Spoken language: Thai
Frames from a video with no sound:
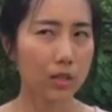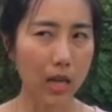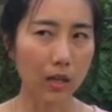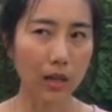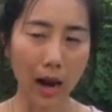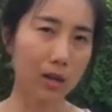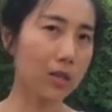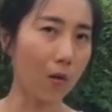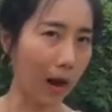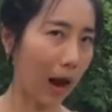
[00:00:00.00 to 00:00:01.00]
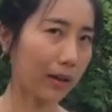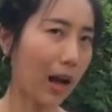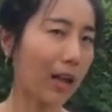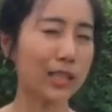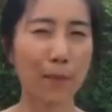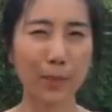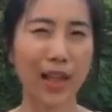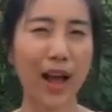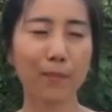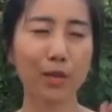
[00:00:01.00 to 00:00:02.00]
สักครั้งสองครั้งนะคะจำไม่
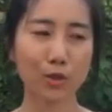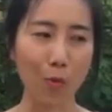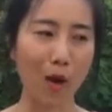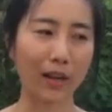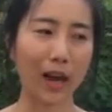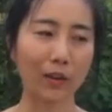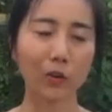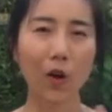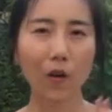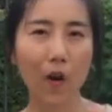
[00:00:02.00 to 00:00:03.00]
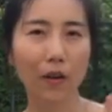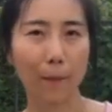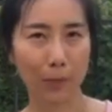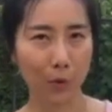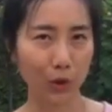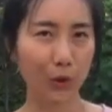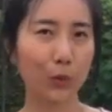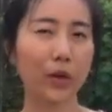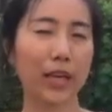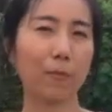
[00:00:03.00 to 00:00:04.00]
ได้ไม่ชัวร์นะคะ น้องๆ ลองกลับไปวน
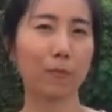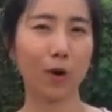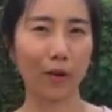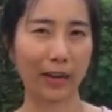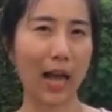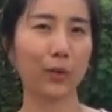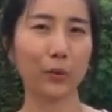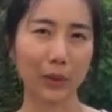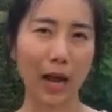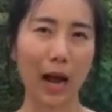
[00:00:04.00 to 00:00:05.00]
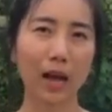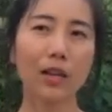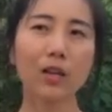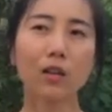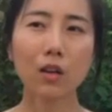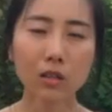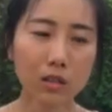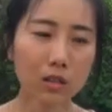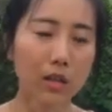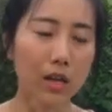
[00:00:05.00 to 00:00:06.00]
ดูคลิปก่อนหน้าดูนะคะก็
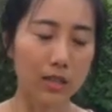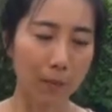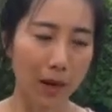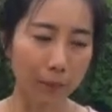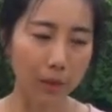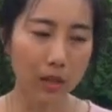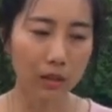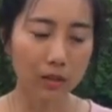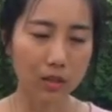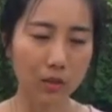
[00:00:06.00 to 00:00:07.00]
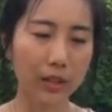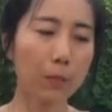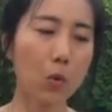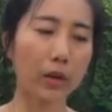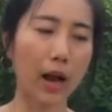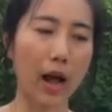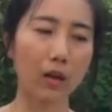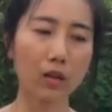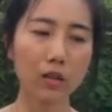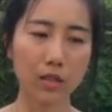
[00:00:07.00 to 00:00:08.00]
คือสำหรับเรื่องซอนมิบูนะคะ
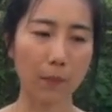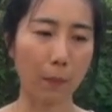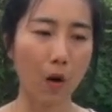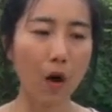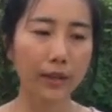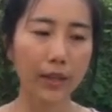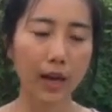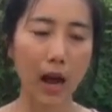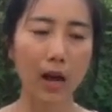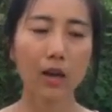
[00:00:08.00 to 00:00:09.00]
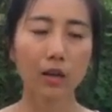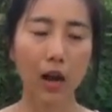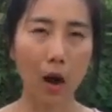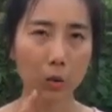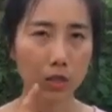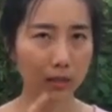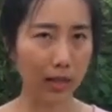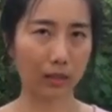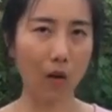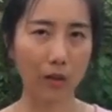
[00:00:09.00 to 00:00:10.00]
ก็คือสำหรับข้อนี้นะคะ เขาจะ
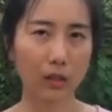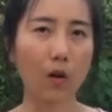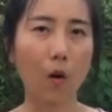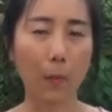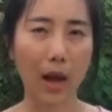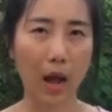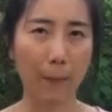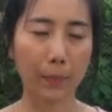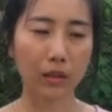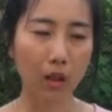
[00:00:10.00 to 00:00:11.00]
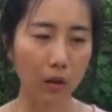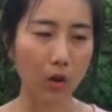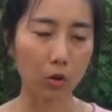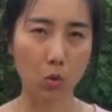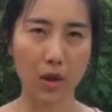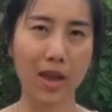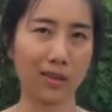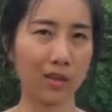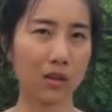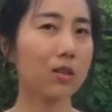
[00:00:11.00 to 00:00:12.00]
ตัดตอนหนึ่งออกมาค่ะเป็นตอนของตัวเอ
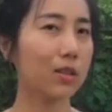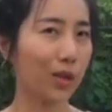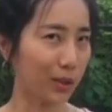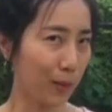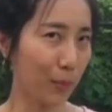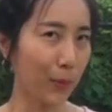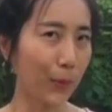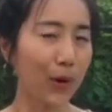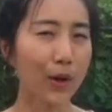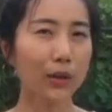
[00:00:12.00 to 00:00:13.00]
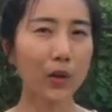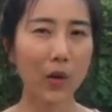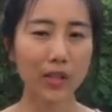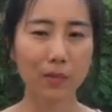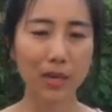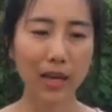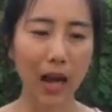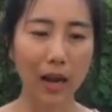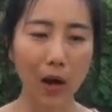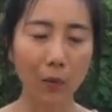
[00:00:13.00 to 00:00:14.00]
กเลยก็คือซอนมิบูโดยจะมี
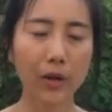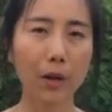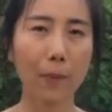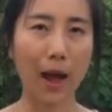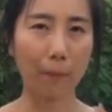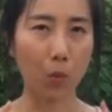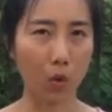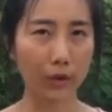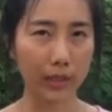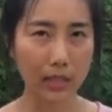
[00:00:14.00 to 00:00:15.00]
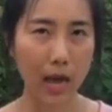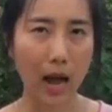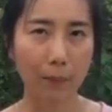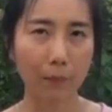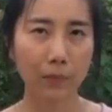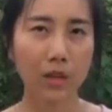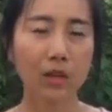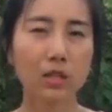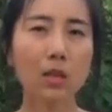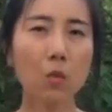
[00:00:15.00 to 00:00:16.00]
การเล่าเรื่องผ่านบุคคลที่
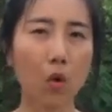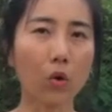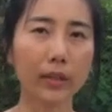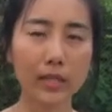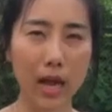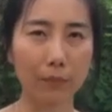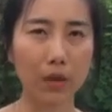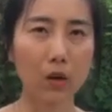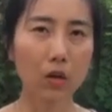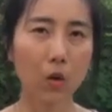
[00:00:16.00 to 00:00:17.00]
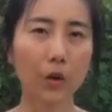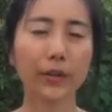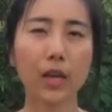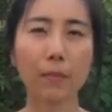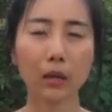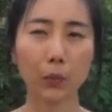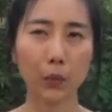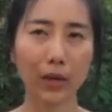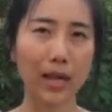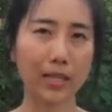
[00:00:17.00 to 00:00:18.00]
3 ซึ่งบุคคลที่3นี้ก็คือคนที่มาดู
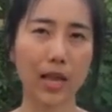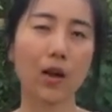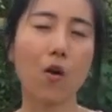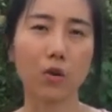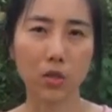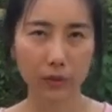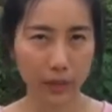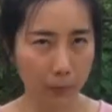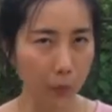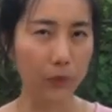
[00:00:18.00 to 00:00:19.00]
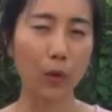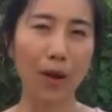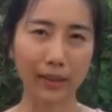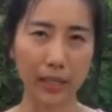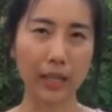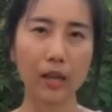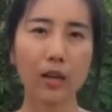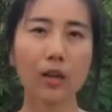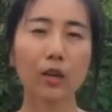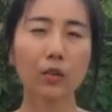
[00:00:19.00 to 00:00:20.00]
การแสดงของซอนนี่บูในวันนี้
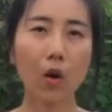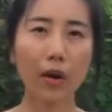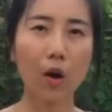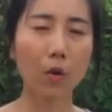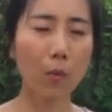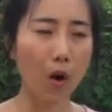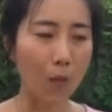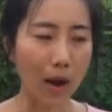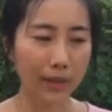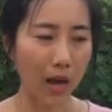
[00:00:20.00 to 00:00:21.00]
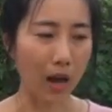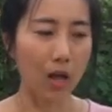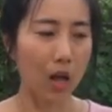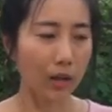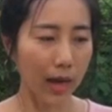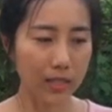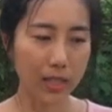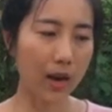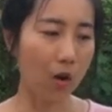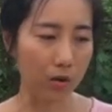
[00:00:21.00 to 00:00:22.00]
โดยเขาก็บอกว่าเนี่ยการแส
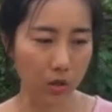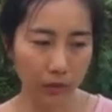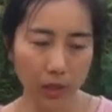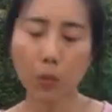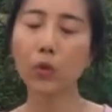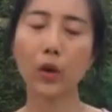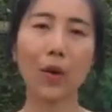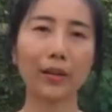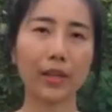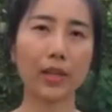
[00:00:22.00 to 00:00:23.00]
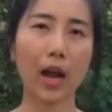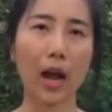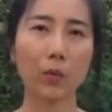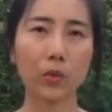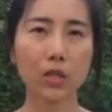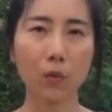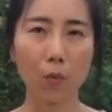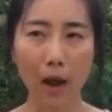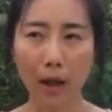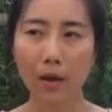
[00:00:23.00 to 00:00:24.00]
ดงของซอนนี่บูในวันนี้นะคะ รู้สึก
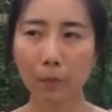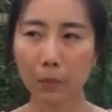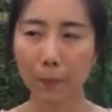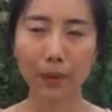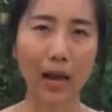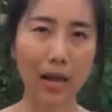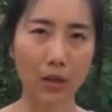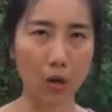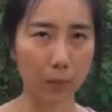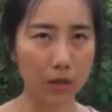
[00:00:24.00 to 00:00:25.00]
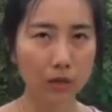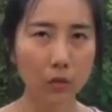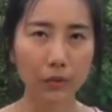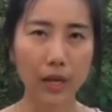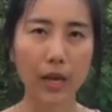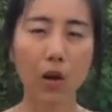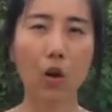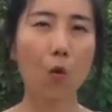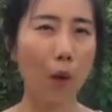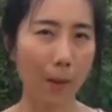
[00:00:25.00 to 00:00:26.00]
ว่ามีปัญหาเกี่ยวกับเครื่องดนตรี แล้
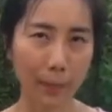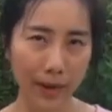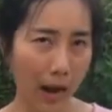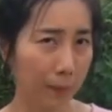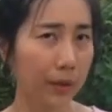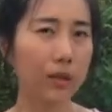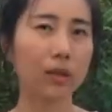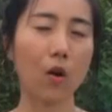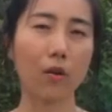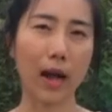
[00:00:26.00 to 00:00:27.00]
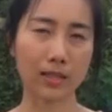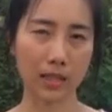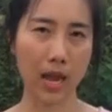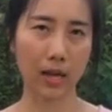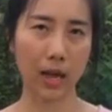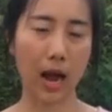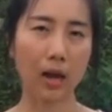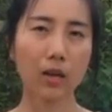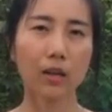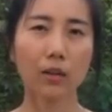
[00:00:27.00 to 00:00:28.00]
วก็ความไม่ราบรื่นของการแสดงค่ะ
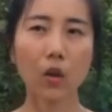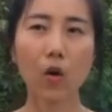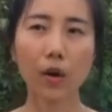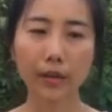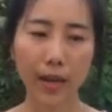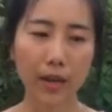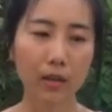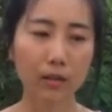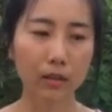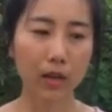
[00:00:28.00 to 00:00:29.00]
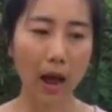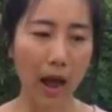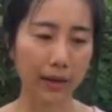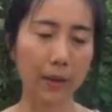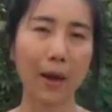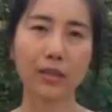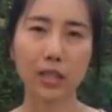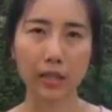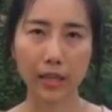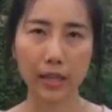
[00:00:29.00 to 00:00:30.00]
โดยในเนื้อหาในพาส
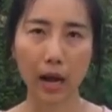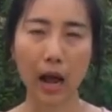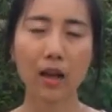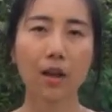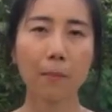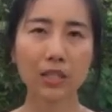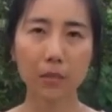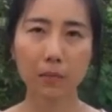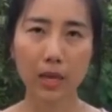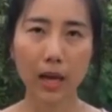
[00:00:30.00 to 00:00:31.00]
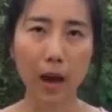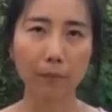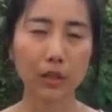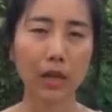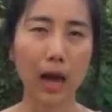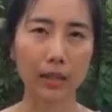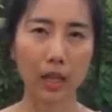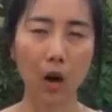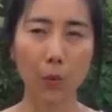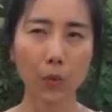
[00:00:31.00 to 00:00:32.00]
เซจนี้นะคะ มันจะมีคำหนึ่งค่ะ
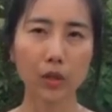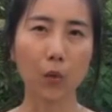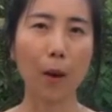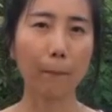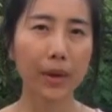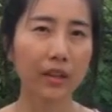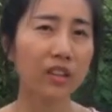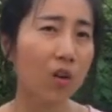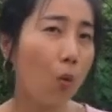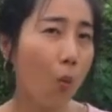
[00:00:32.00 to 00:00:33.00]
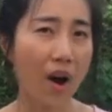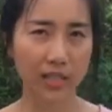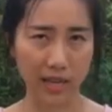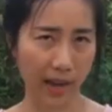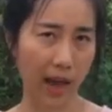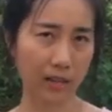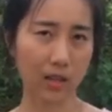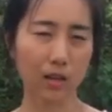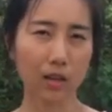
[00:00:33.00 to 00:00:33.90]
ที่เขาพูดถึงว่าเปียโนวอสแกส